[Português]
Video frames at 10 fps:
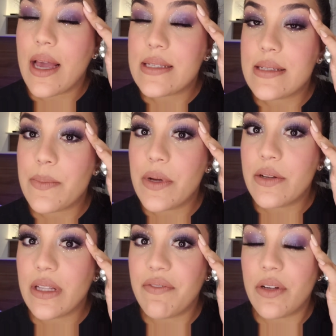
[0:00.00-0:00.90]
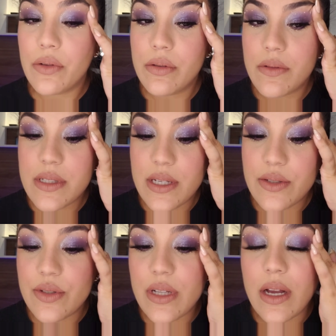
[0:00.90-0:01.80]
essa semana eu tava falando com vocês
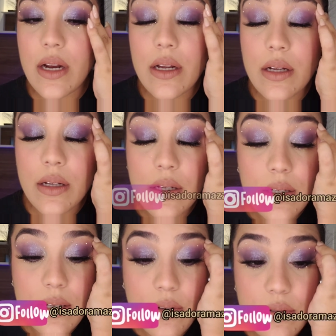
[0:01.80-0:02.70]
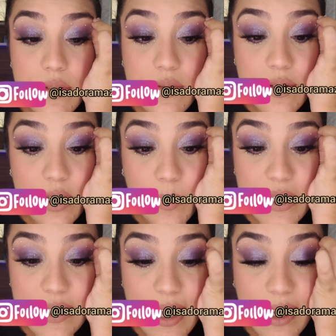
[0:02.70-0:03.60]
no Instagram. Inclusive, se você não me
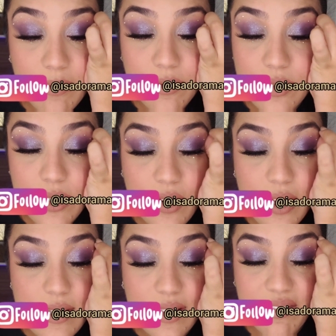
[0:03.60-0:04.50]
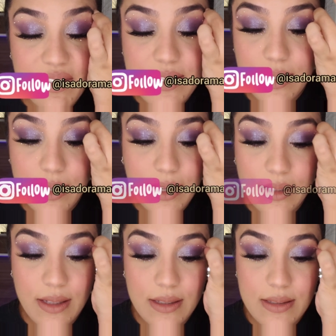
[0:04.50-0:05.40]
segue, eu não sei o que você tá fazendo
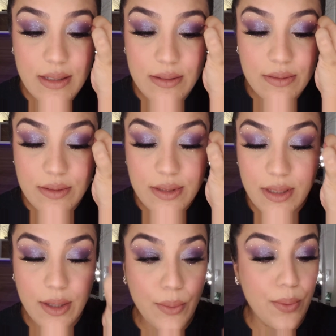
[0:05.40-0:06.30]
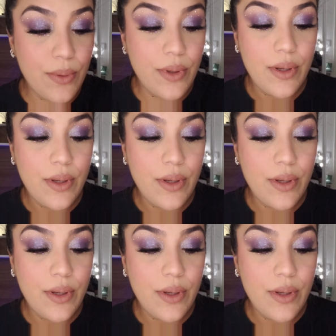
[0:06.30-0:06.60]
ainda, que você não seguiu.